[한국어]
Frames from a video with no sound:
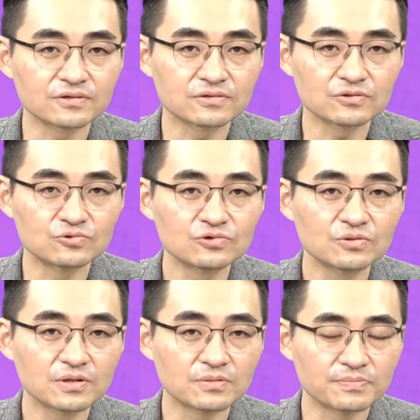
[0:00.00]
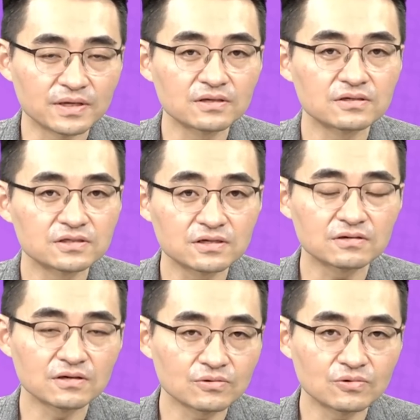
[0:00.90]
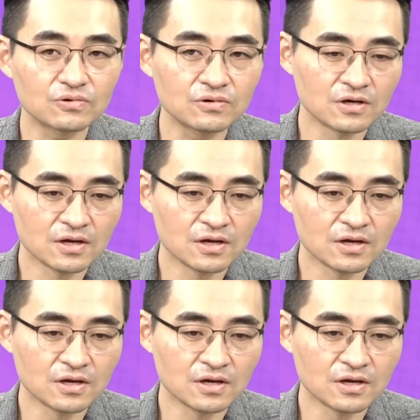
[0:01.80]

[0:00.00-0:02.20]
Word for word: 그래서 유럽에 베팅을 시작을 했고